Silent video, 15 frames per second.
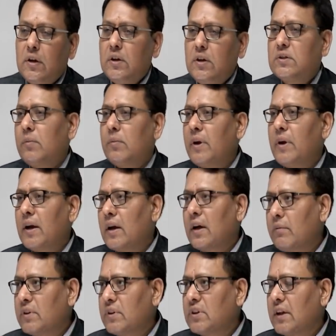सब मेरे घर में
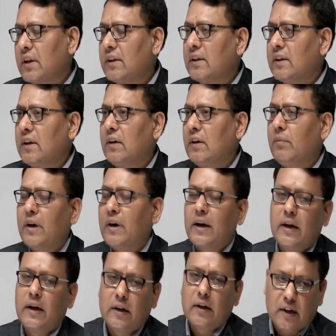शादी थी मेरे
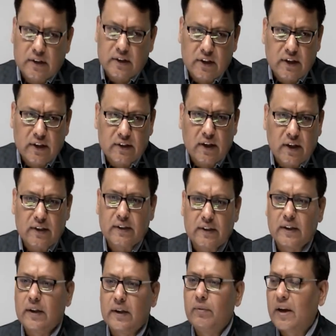कजिन की शादी
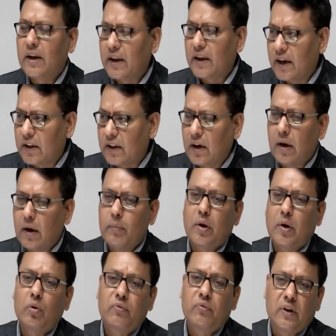थी मेरे ये था मेरे
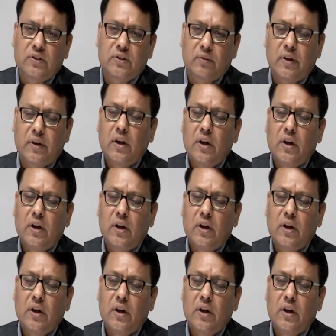उन फंक्शन में